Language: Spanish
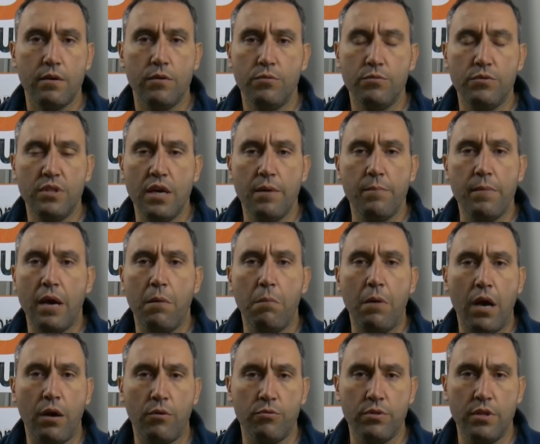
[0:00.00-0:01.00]
un día me
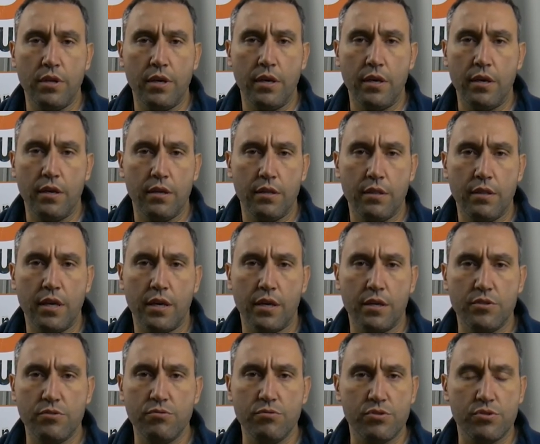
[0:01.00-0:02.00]
hablaron de, de
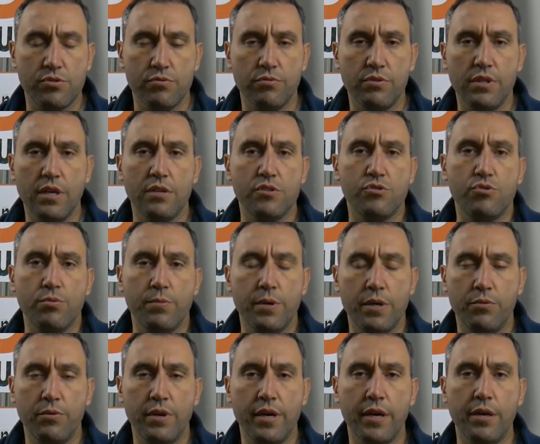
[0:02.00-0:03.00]
Jesús, un día estuve
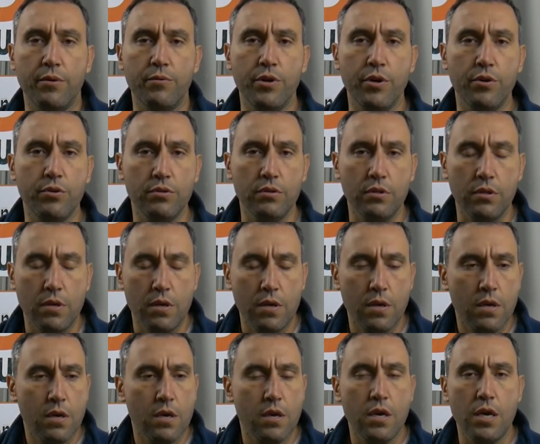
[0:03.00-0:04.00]
en una reunión
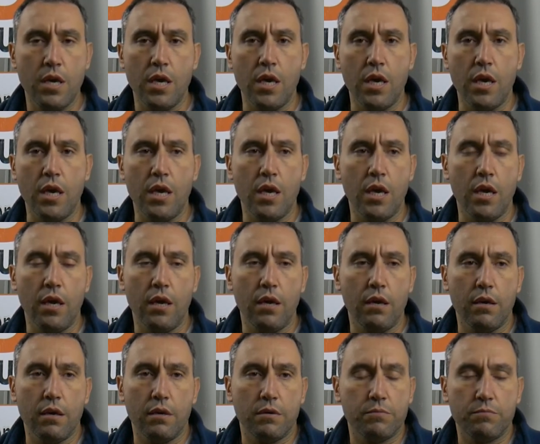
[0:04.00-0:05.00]

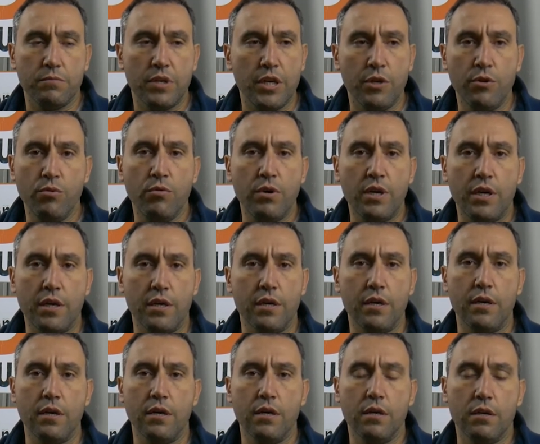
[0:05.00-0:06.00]
y, y,
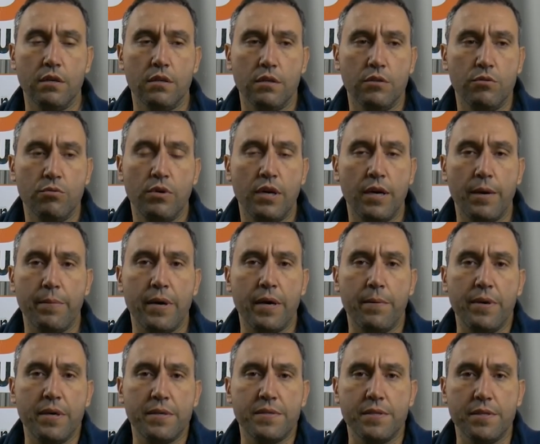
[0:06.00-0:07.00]
nunca, nunca me
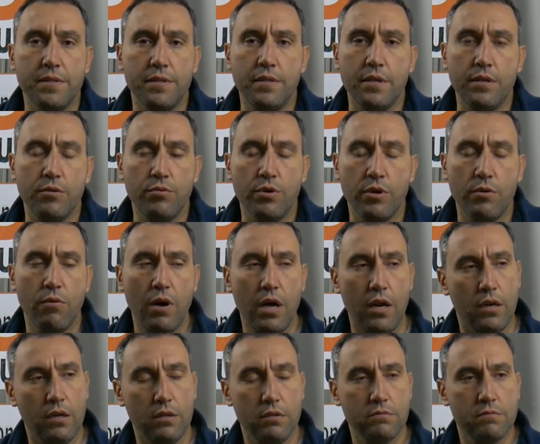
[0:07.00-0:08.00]
había sentido
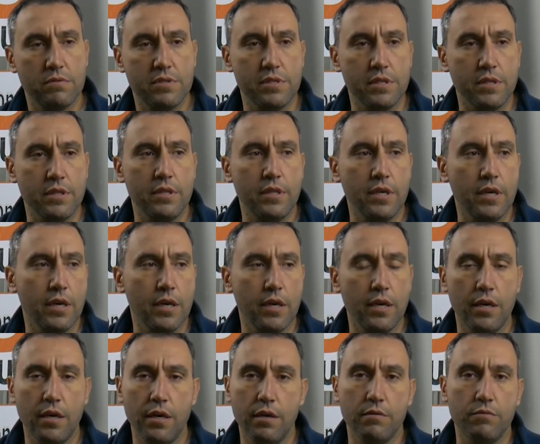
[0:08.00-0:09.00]
igual,
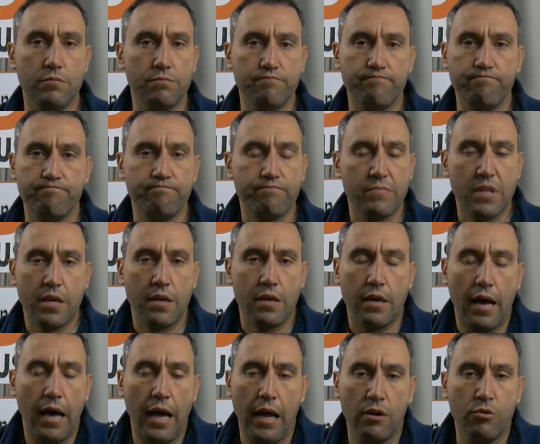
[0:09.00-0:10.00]
sentí
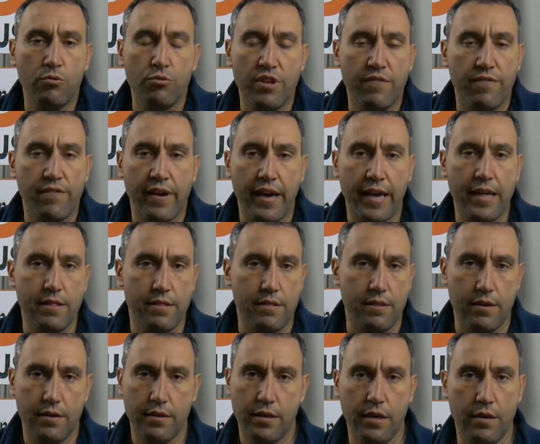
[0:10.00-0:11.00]
algo
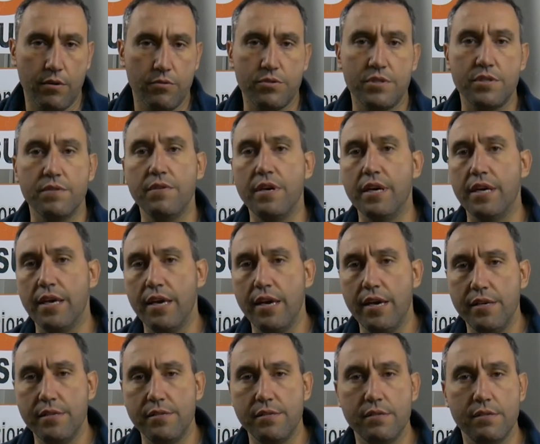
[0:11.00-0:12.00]
diferente que no sabía
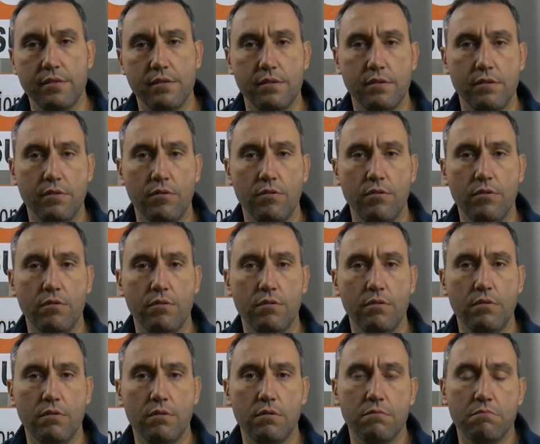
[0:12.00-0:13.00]
qué es,
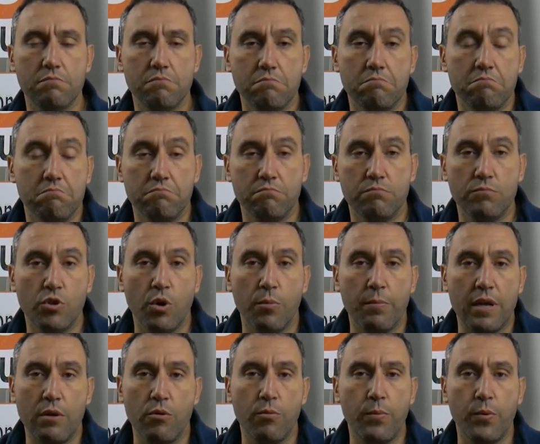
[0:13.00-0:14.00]
no, no
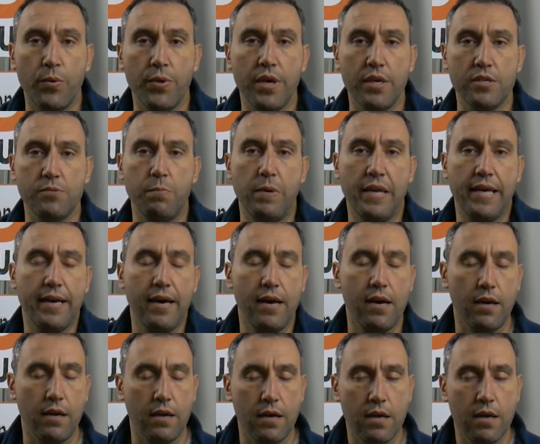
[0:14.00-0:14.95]
me lo podía explicar